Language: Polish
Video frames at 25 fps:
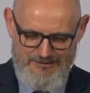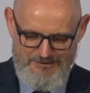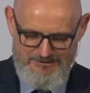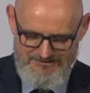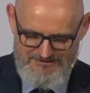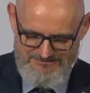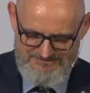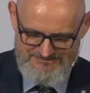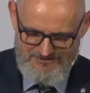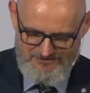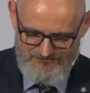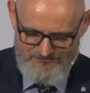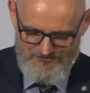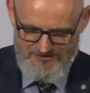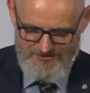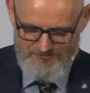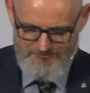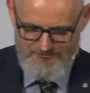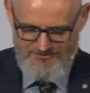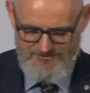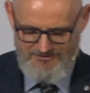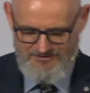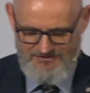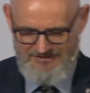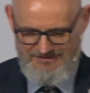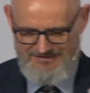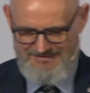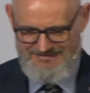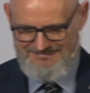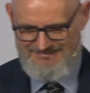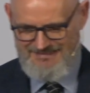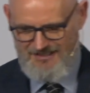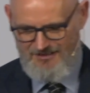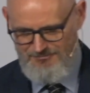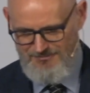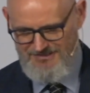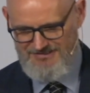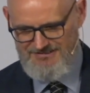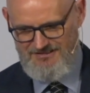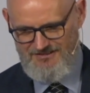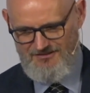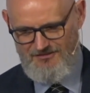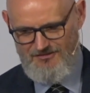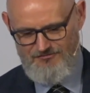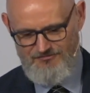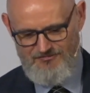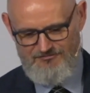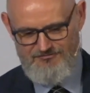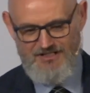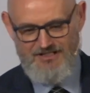I znajdujemy zapis
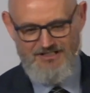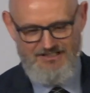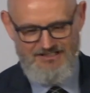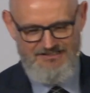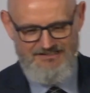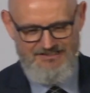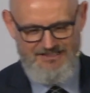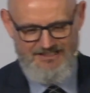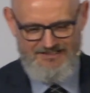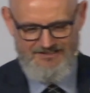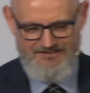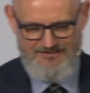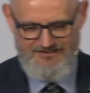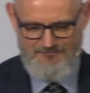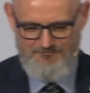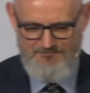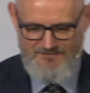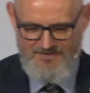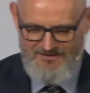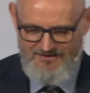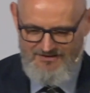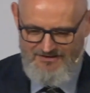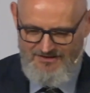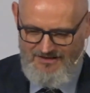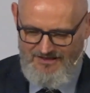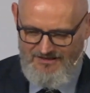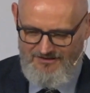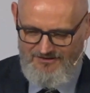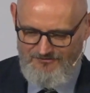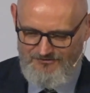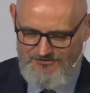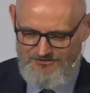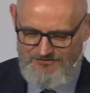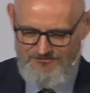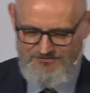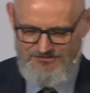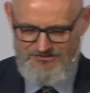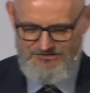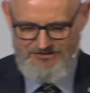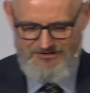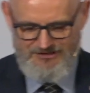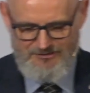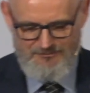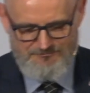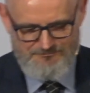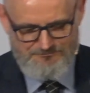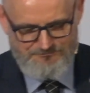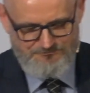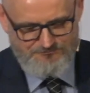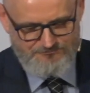tego w Ewangelii Jana, ale
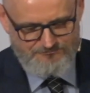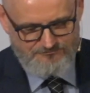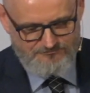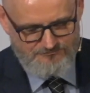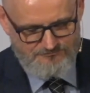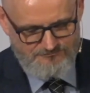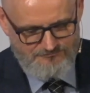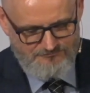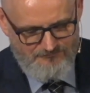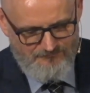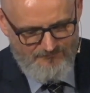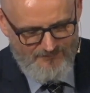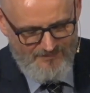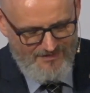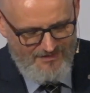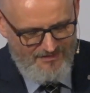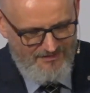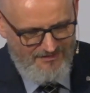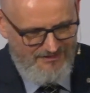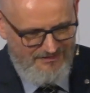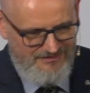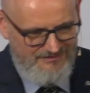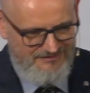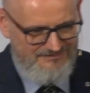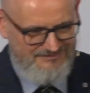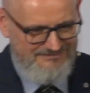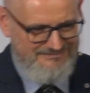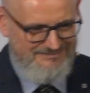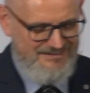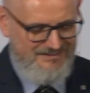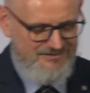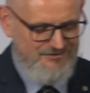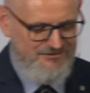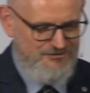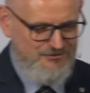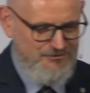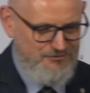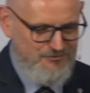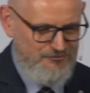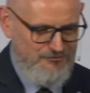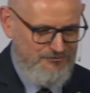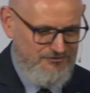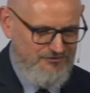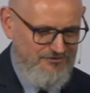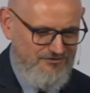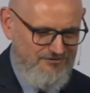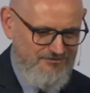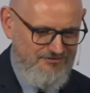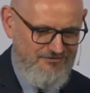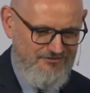oczywiście e, ten
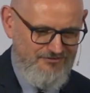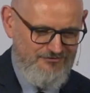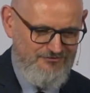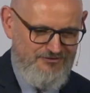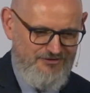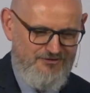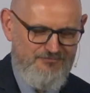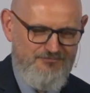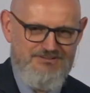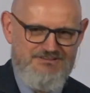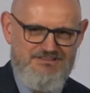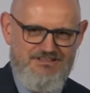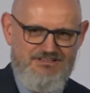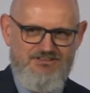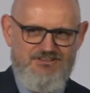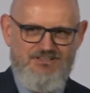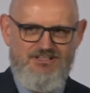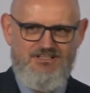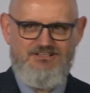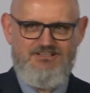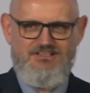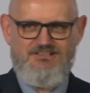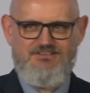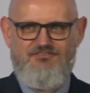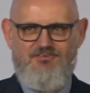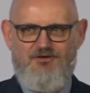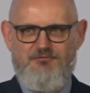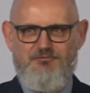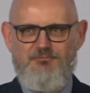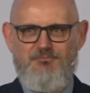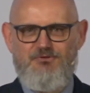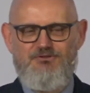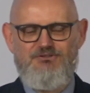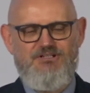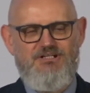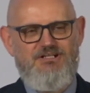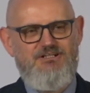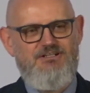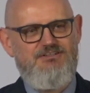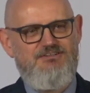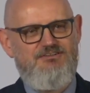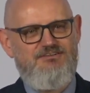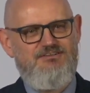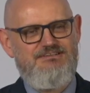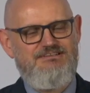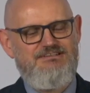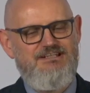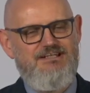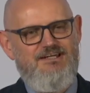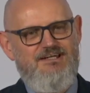cud, o którym chcę dzisiaj się z Wami podzielić,
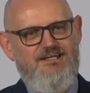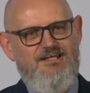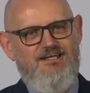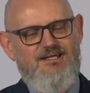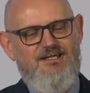to jest